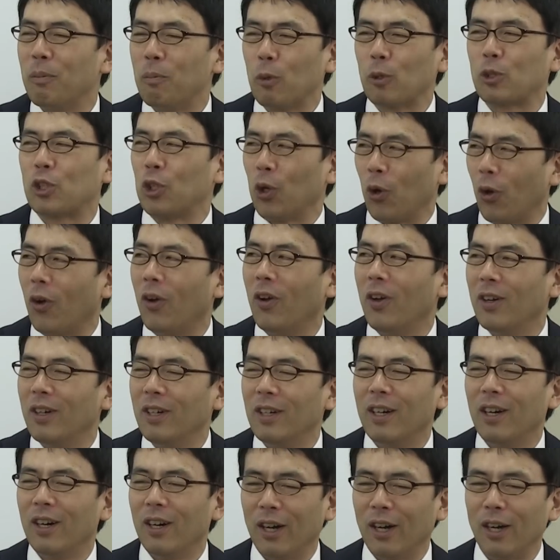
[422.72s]
もちろん、
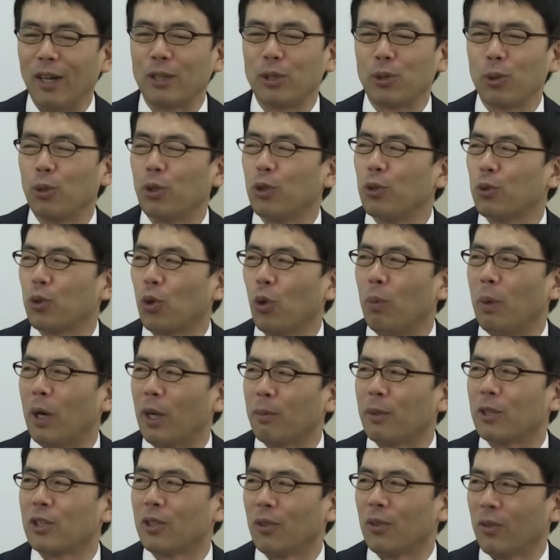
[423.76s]
はいはい、そういう党も
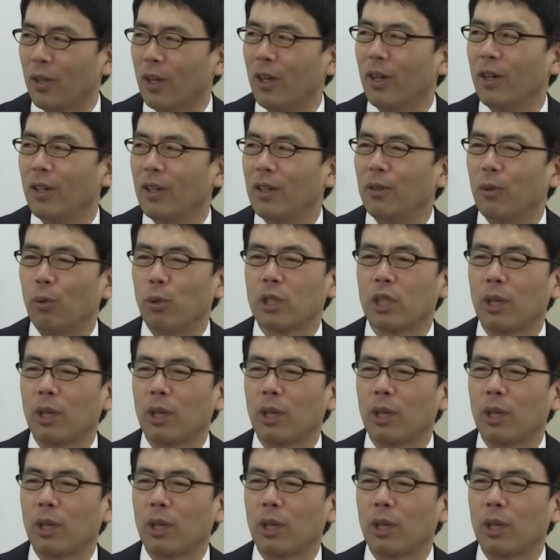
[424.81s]
ありましたよね、うん、